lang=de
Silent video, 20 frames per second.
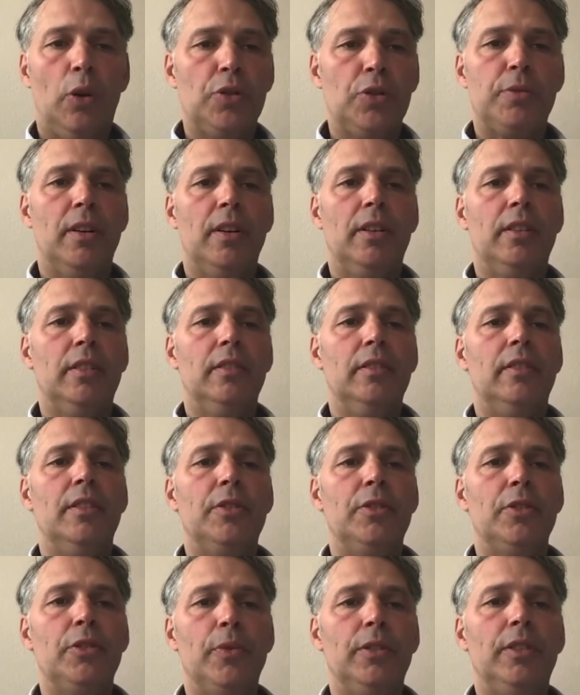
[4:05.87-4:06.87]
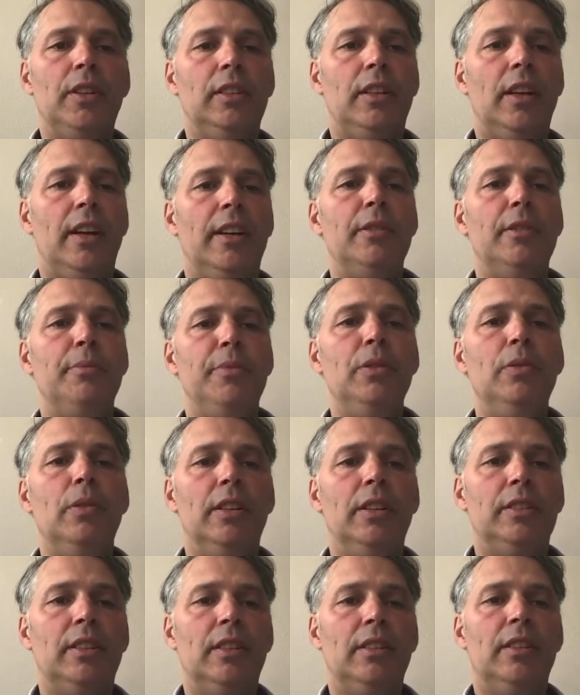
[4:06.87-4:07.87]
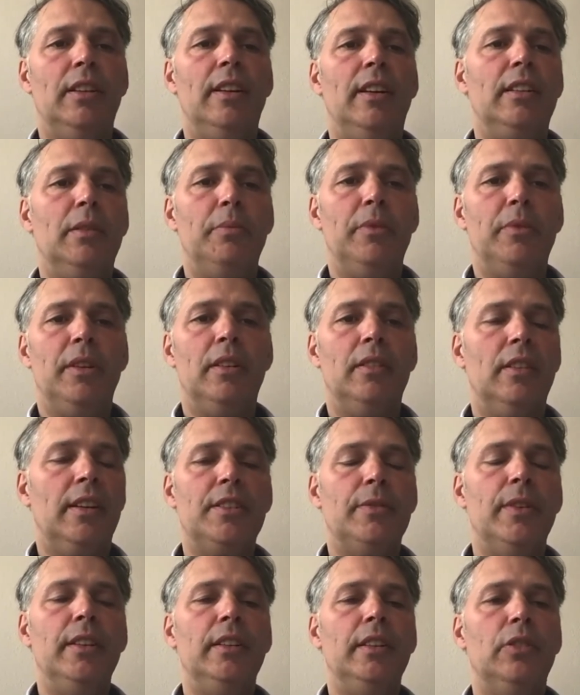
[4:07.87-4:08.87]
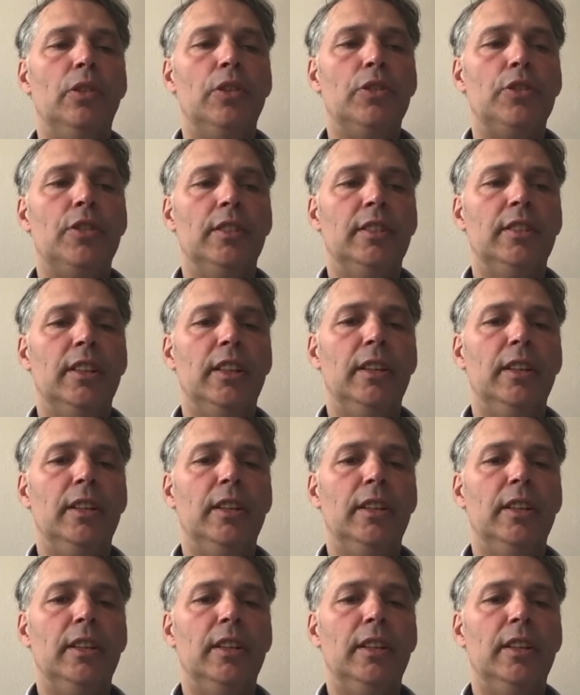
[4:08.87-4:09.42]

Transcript: Also es wird dann keine Biogasanlage mehr oder ganz wenige in Deutschland geben.